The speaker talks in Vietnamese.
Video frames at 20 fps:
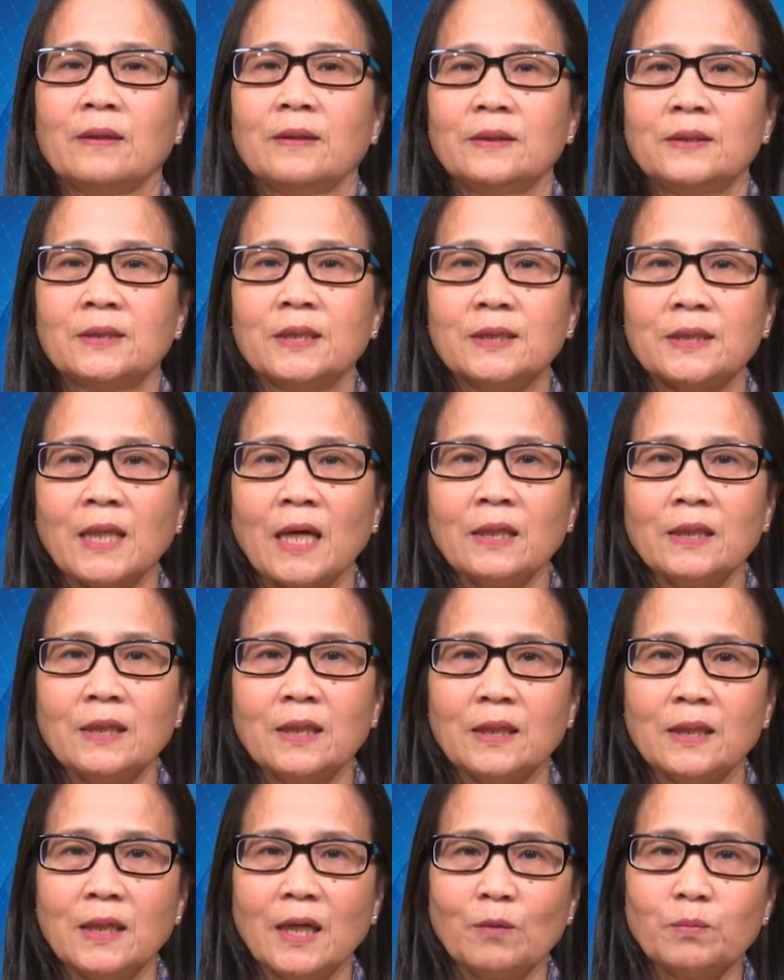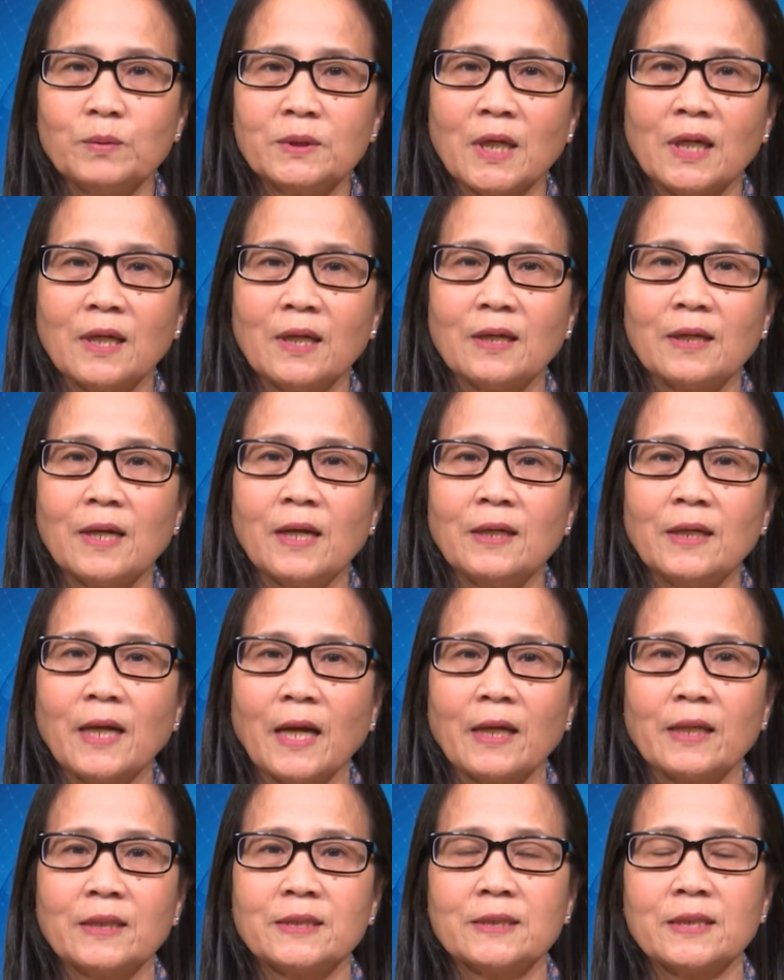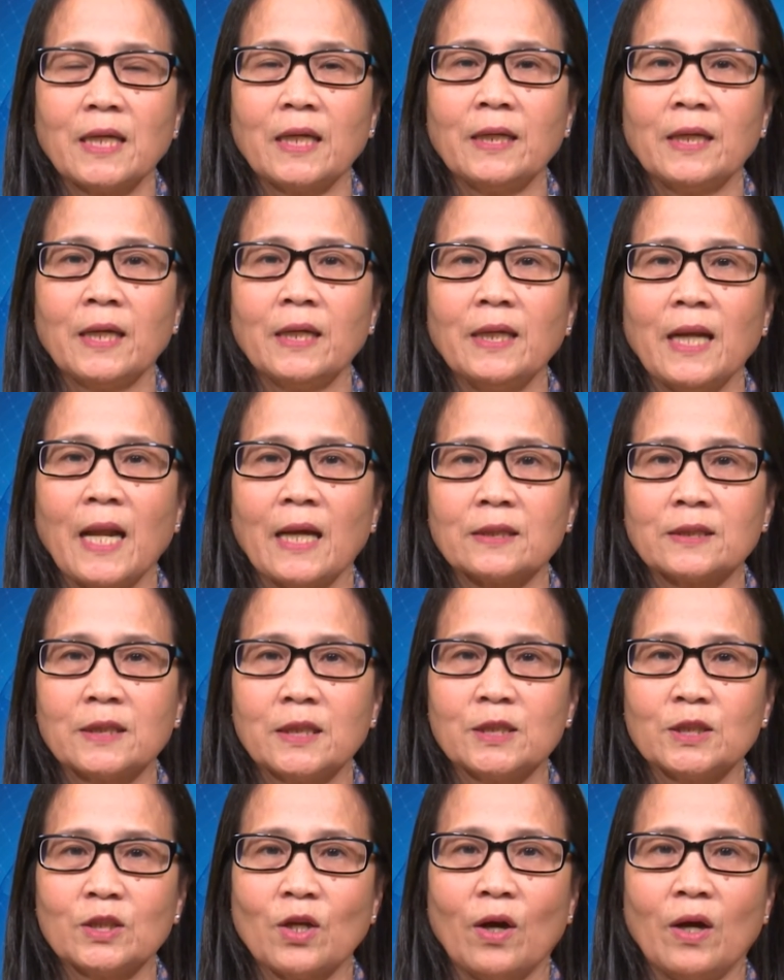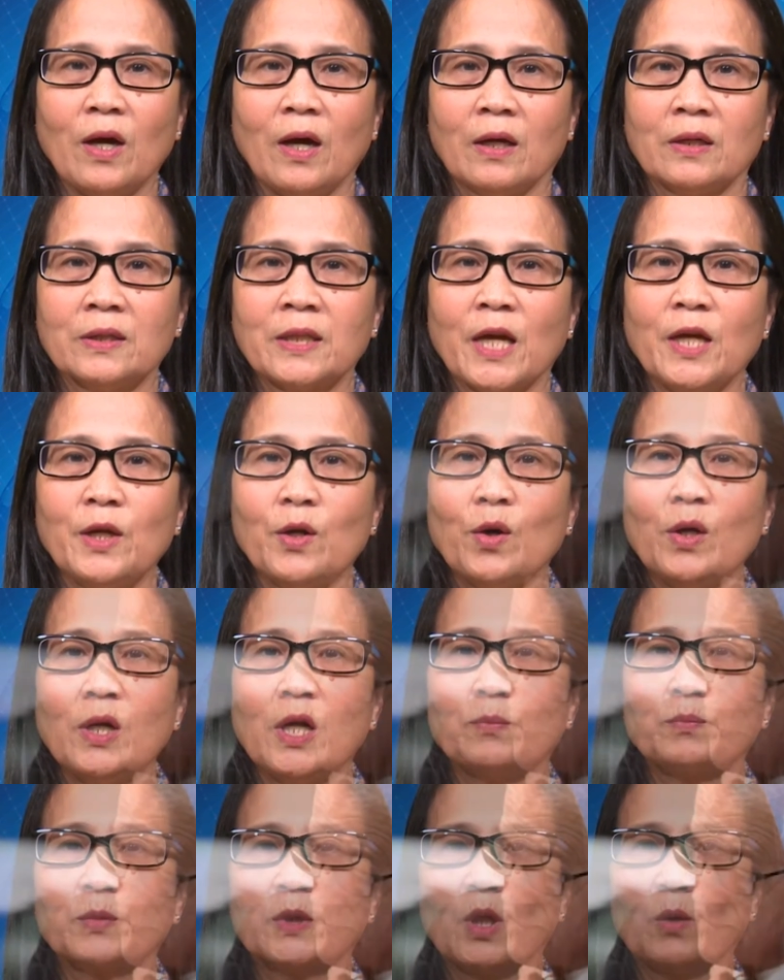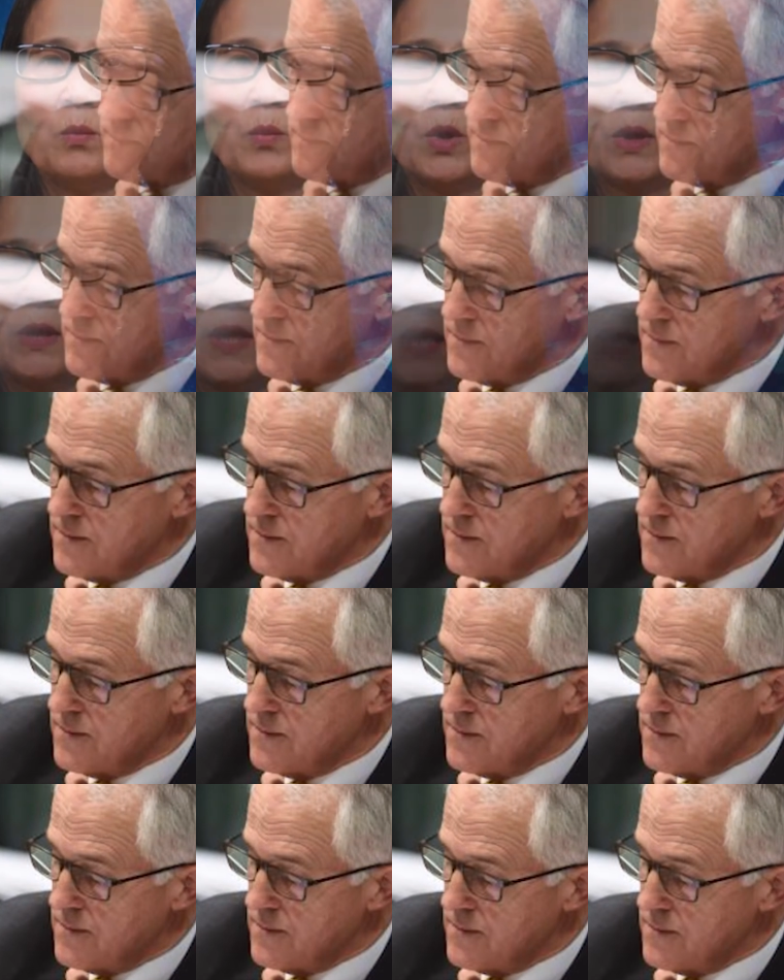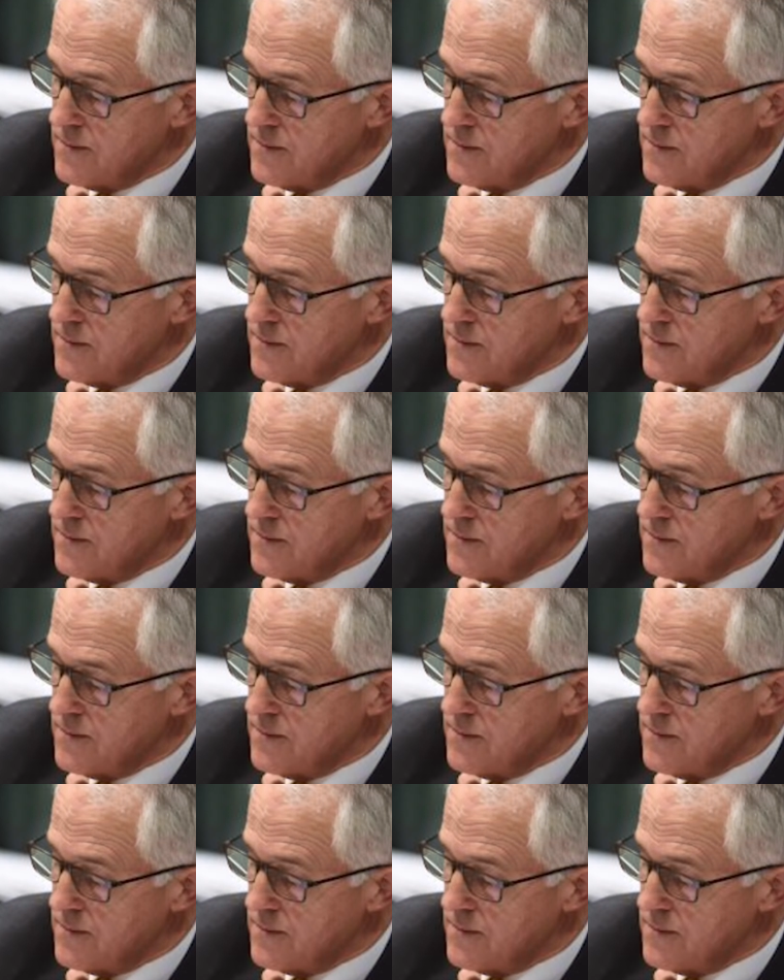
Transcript: Sự thắng cử long trời lở đất này sẽ khiến Đảng Tự do ở thế đối lập trong một thời gian dài.